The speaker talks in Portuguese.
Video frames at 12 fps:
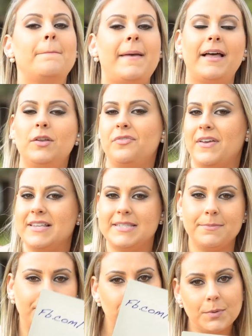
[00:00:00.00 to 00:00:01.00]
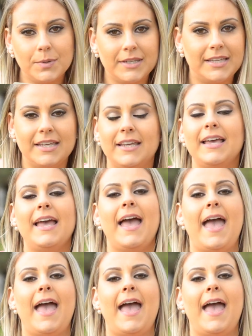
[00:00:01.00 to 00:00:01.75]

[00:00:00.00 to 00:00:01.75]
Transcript: pelo Facebook,